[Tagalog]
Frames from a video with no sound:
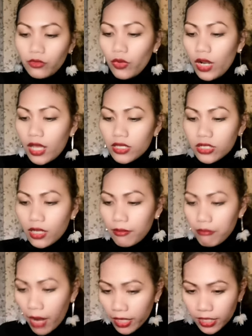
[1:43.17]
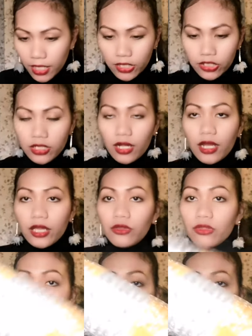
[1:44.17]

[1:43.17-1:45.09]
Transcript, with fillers: Wala siya. Body lang siya. Ngayon,